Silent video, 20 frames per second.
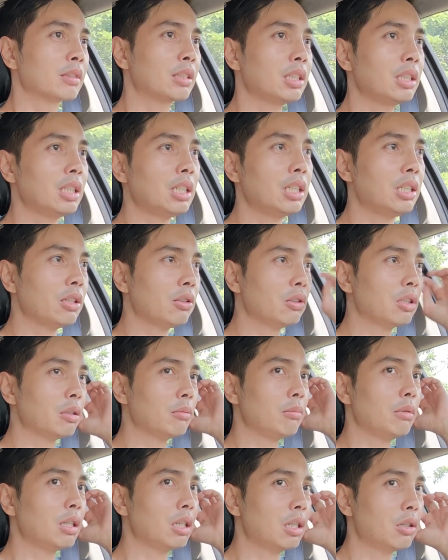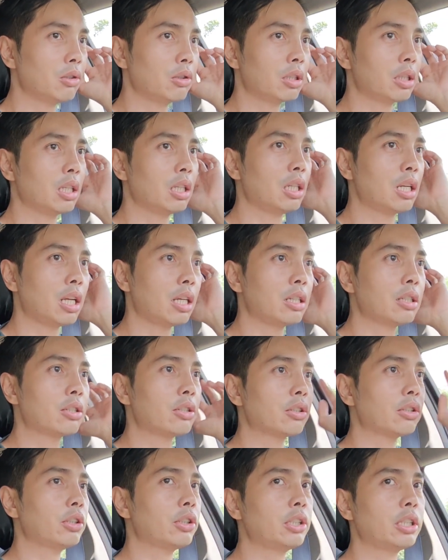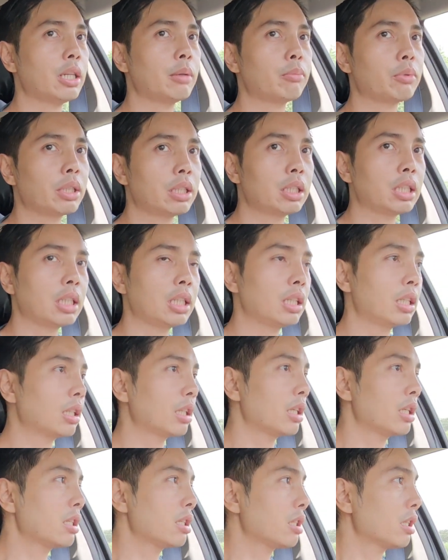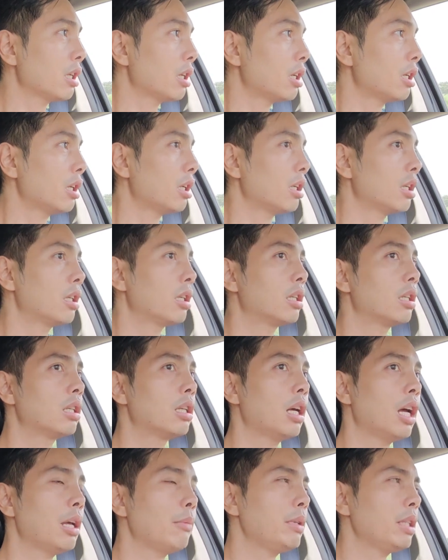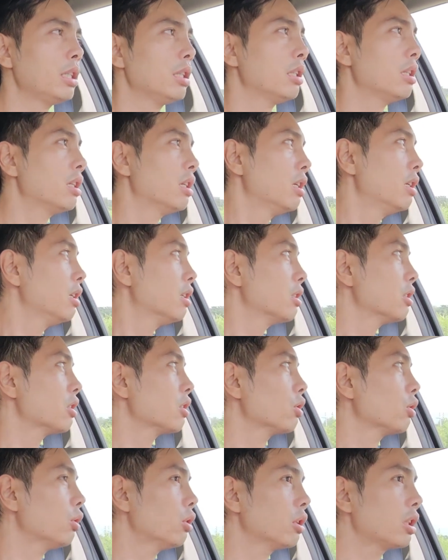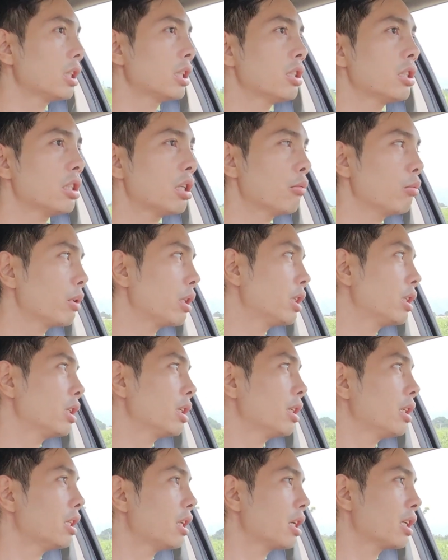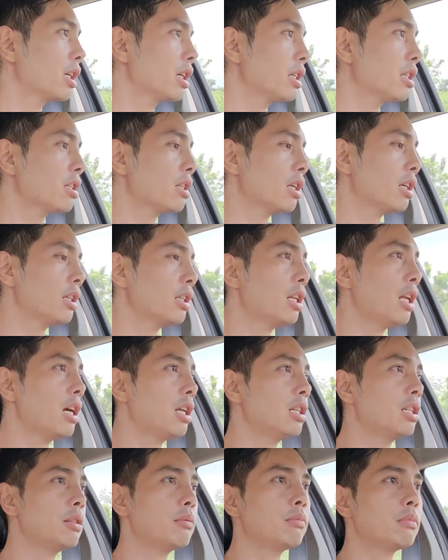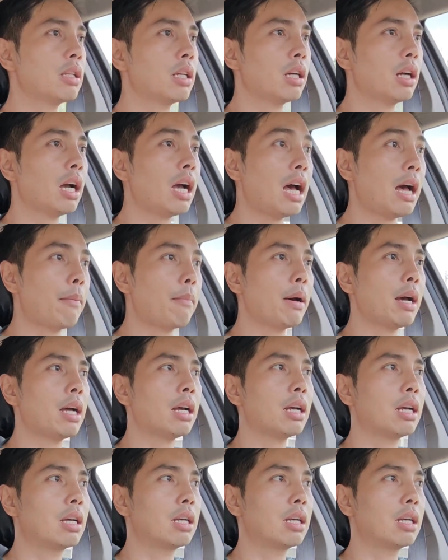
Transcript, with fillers: Titingin ako ng mga organizer na pwedeng ilagay sa... I mean, storage na pwedeng ilagay sa ilalim ng kama.